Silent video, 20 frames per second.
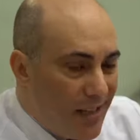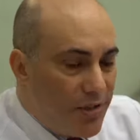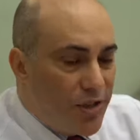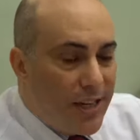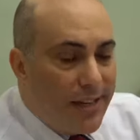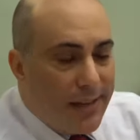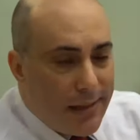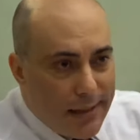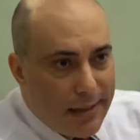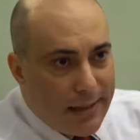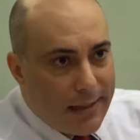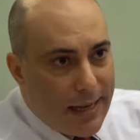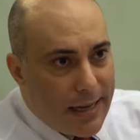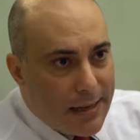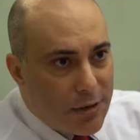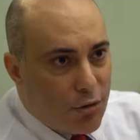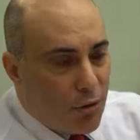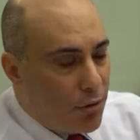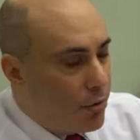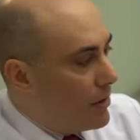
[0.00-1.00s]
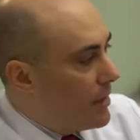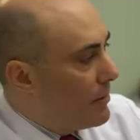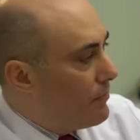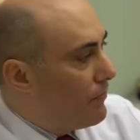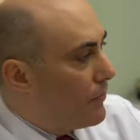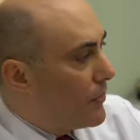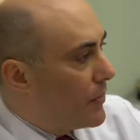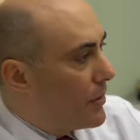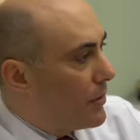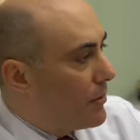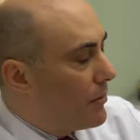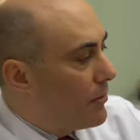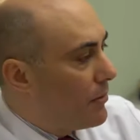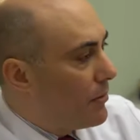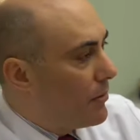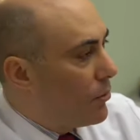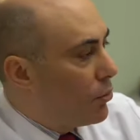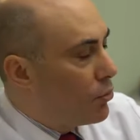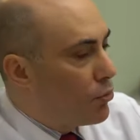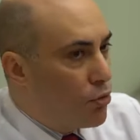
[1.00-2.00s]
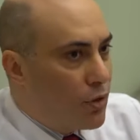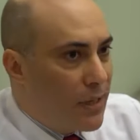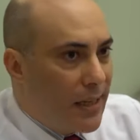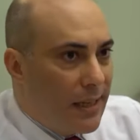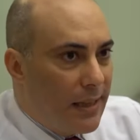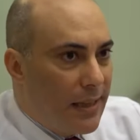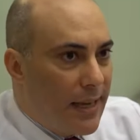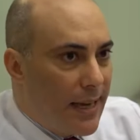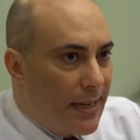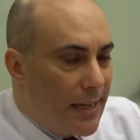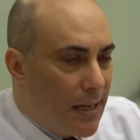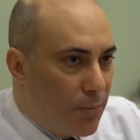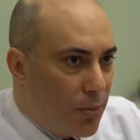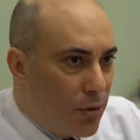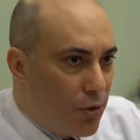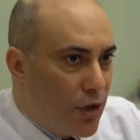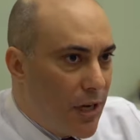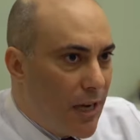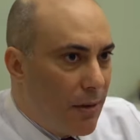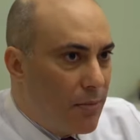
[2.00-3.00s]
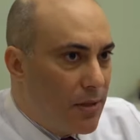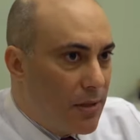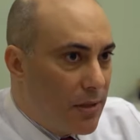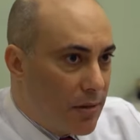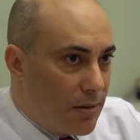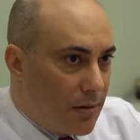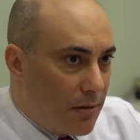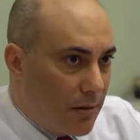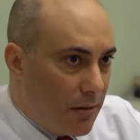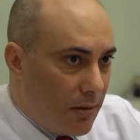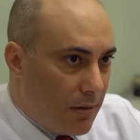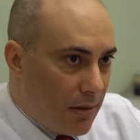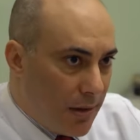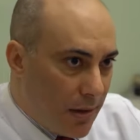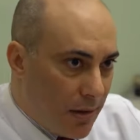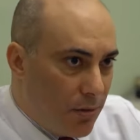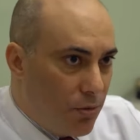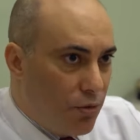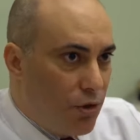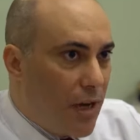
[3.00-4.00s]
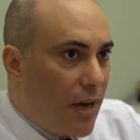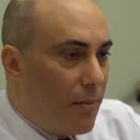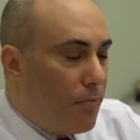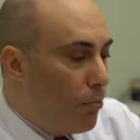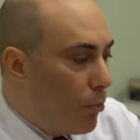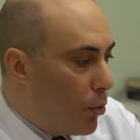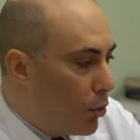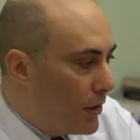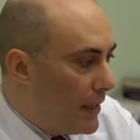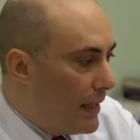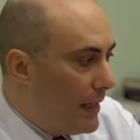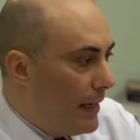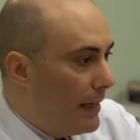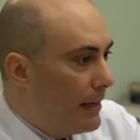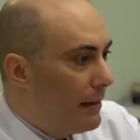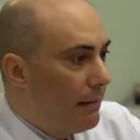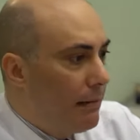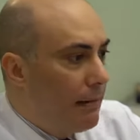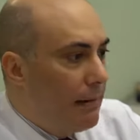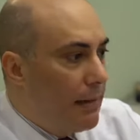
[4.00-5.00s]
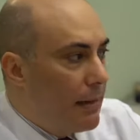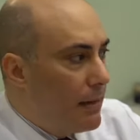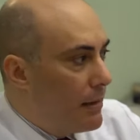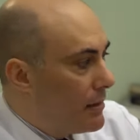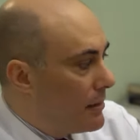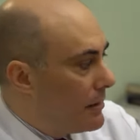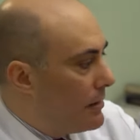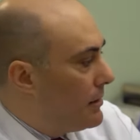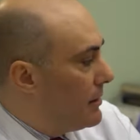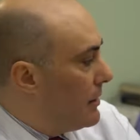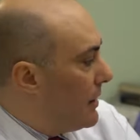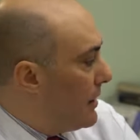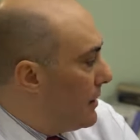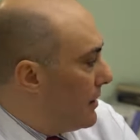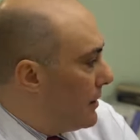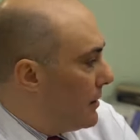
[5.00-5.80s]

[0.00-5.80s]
çekildikten sonra e, onun üzerinden yapacağımız, yaratacağım modeli size